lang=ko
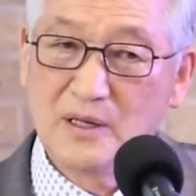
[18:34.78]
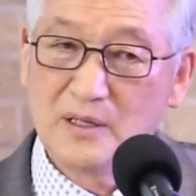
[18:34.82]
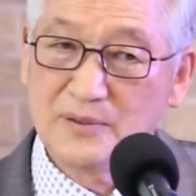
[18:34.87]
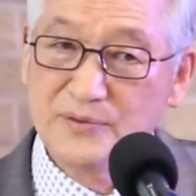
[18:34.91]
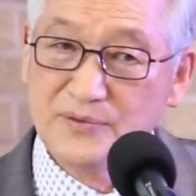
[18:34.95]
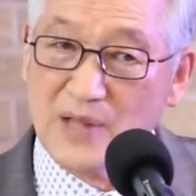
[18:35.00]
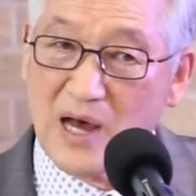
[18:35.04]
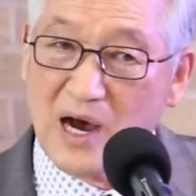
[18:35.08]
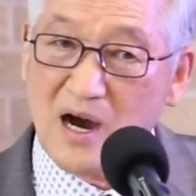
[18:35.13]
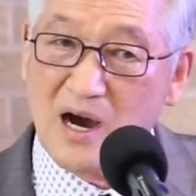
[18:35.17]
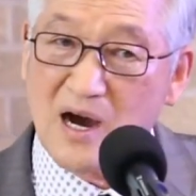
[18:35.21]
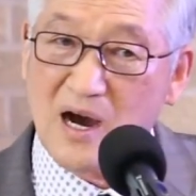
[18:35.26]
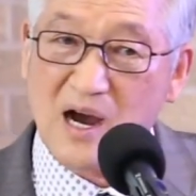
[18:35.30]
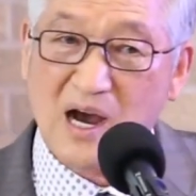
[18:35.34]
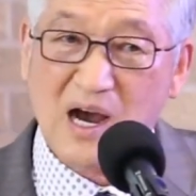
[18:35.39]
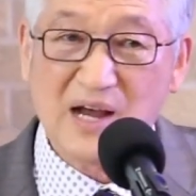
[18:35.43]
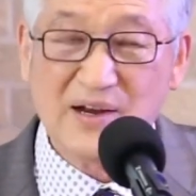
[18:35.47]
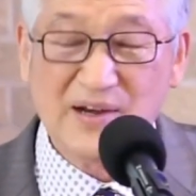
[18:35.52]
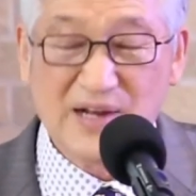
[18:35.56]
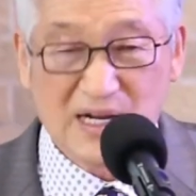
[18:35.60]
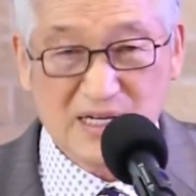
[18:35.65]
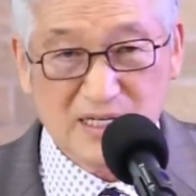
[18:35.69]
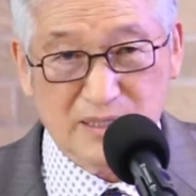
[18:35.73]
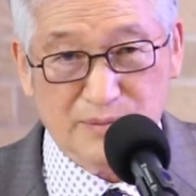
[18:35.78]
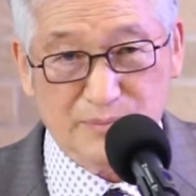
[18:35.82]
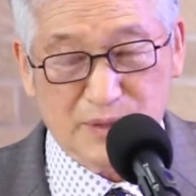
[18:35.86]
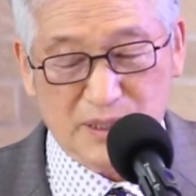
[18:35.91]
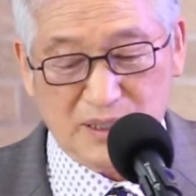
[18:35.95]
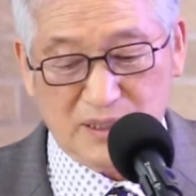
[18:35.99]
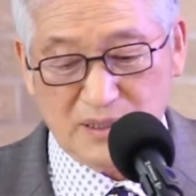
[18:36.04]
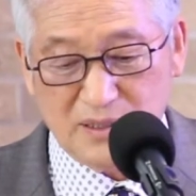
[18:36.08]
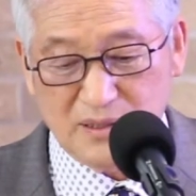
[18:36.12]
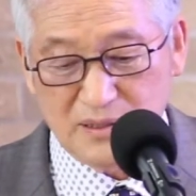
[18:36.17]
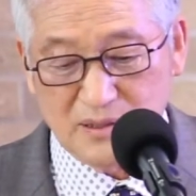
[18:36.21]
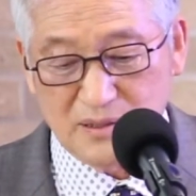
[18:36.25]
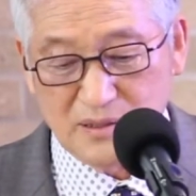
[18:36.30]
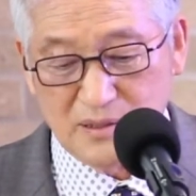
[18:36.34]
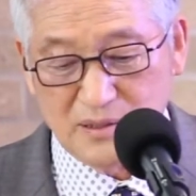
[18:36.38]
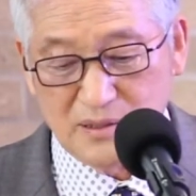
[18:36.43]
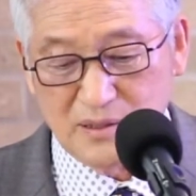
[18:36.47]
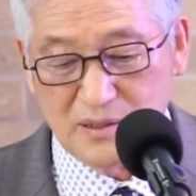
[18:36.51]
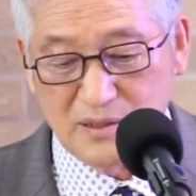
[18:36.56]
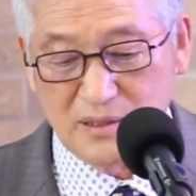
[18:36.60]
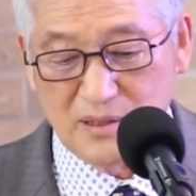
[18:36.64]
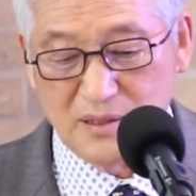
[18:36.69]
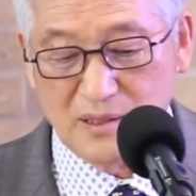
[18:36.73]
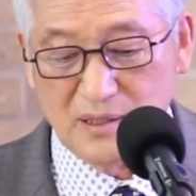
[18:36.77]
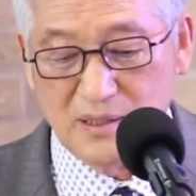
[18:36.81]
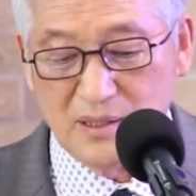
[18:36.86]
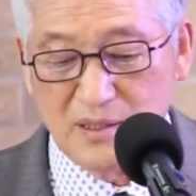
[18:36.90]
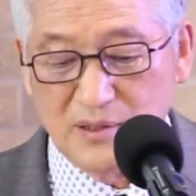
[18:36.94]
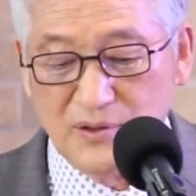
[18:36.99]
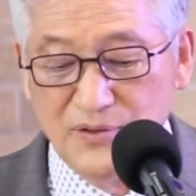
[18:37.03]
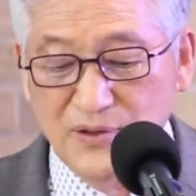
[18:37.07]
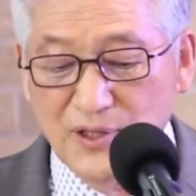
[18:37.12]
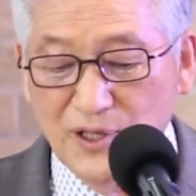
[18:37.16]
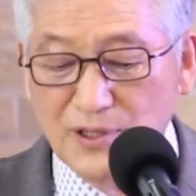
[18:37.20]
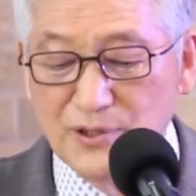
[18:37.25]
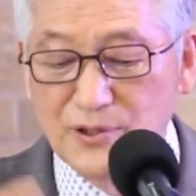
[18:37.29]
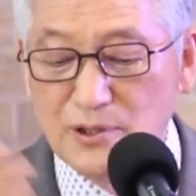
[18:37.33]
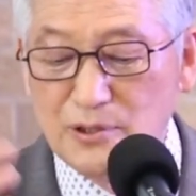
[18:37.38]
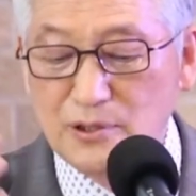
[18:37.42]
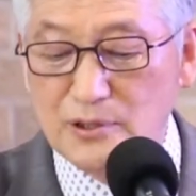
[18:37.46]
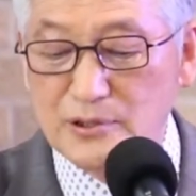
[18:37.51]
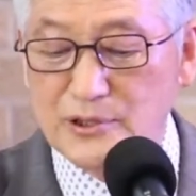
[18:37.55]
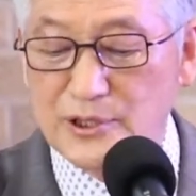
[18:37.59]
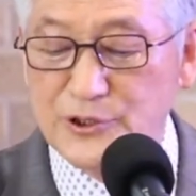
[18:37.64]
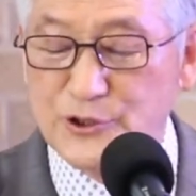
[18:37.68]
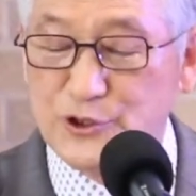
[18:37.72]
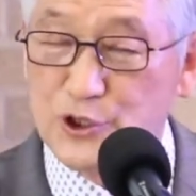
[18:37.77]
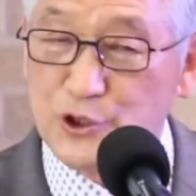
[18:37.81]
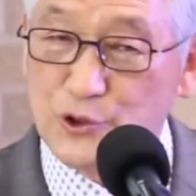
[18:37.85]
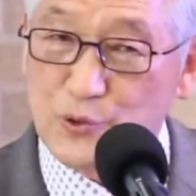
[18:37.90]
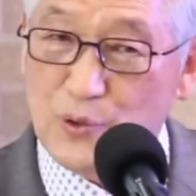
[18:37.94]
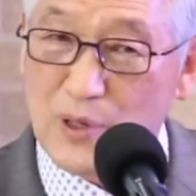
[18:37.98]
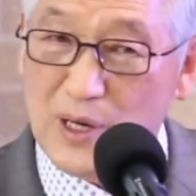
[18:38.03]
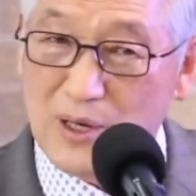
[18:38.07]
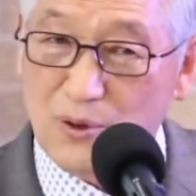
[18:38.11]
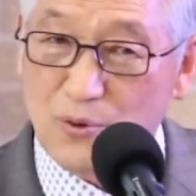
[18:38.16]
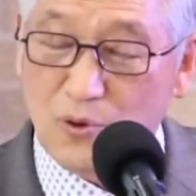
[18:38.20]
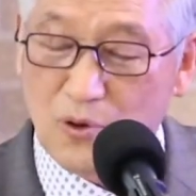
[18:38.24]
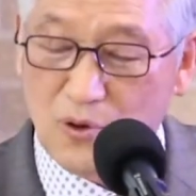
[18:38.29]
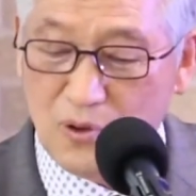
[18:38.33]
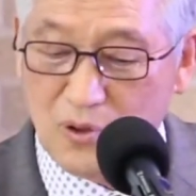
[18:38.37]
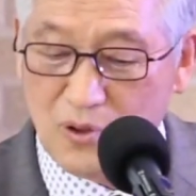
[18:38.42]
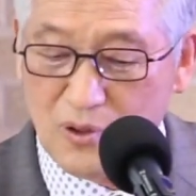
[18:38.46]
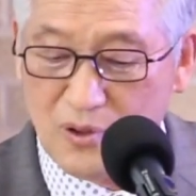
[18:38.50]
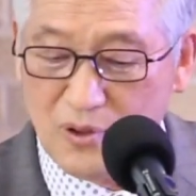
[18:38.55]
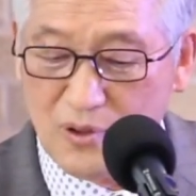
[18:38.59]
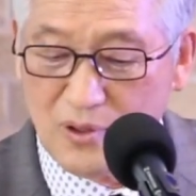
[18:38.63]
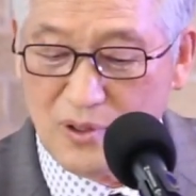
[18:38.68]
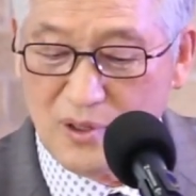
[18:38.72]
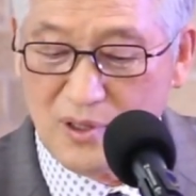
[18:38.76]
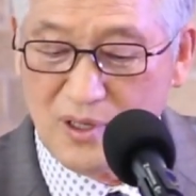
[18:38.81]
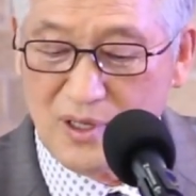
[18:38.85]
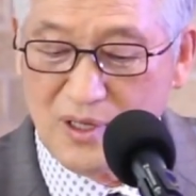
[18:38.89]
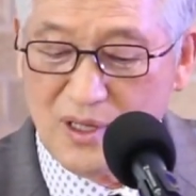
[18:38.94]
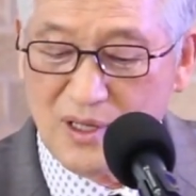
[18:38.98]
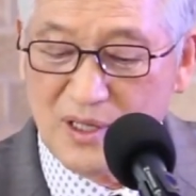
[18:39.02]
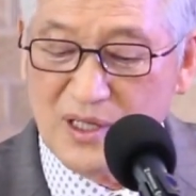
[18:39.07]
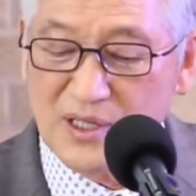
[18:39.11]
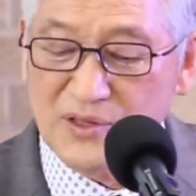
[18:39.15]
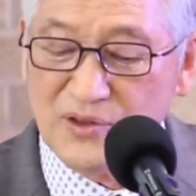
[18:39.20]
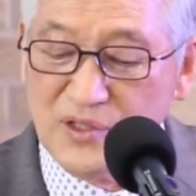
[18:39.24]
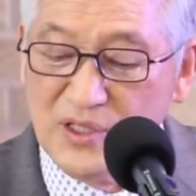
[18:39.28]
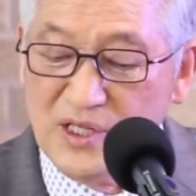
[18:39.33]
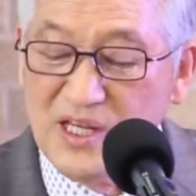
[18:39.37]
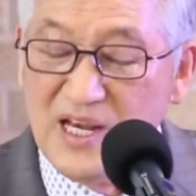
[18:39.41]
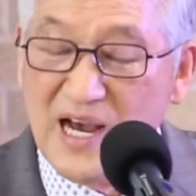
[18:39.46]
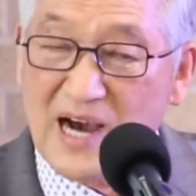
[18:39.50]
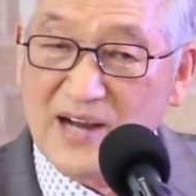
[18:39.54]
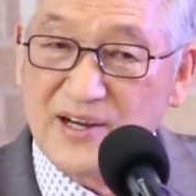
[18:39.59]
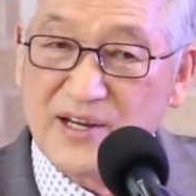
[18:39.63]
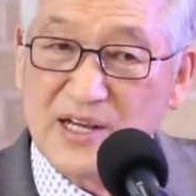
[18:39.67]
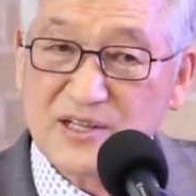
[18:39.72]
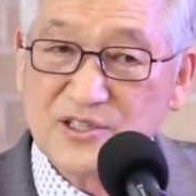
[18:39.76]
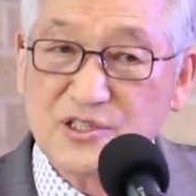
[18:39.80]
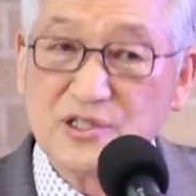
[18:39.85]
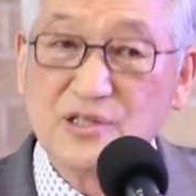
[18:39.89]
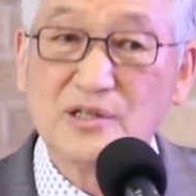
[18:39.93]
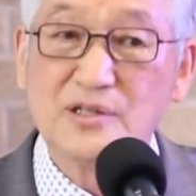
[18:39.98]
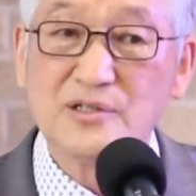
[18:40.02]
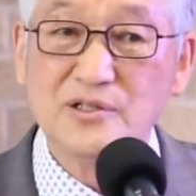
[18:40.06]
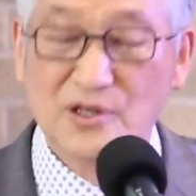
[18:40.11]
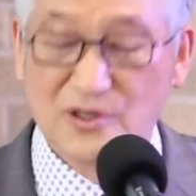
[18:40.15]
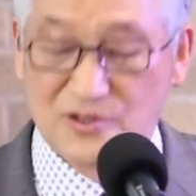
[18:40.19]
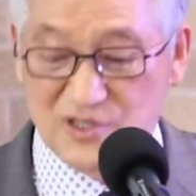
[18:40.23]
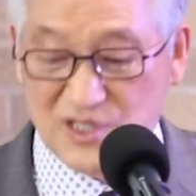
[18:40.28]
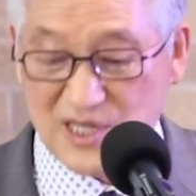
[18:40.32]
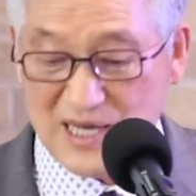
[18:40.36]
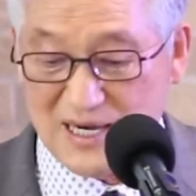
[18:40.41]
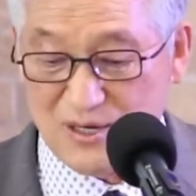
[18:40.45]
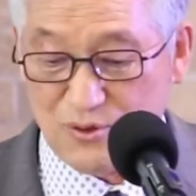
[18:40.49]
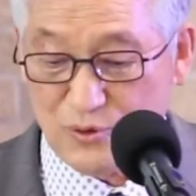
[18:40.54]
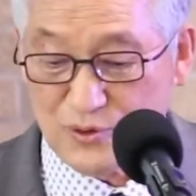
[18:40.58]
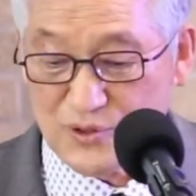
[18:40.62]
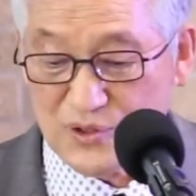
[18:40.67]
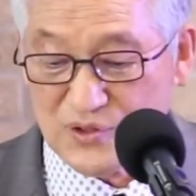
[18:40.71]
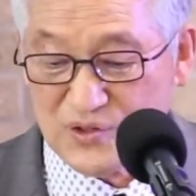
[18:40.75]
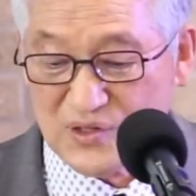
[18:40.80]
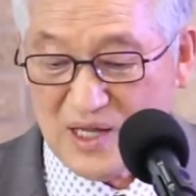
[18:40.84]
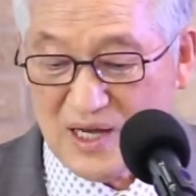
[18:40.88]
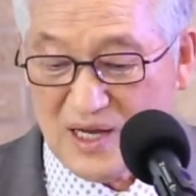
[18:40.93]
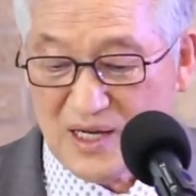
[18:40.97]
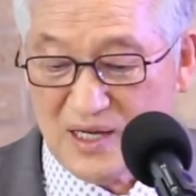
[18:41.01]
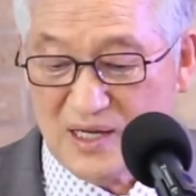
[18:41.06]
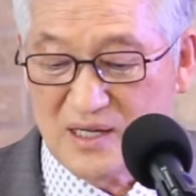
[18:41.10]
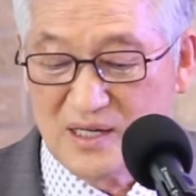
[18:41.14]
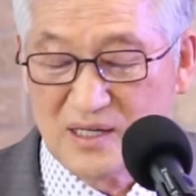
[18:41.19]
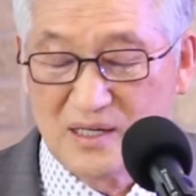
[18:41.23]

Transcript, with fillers: 나 하나님이 너를 거처로 하고 네 안에서 역사하고 있다.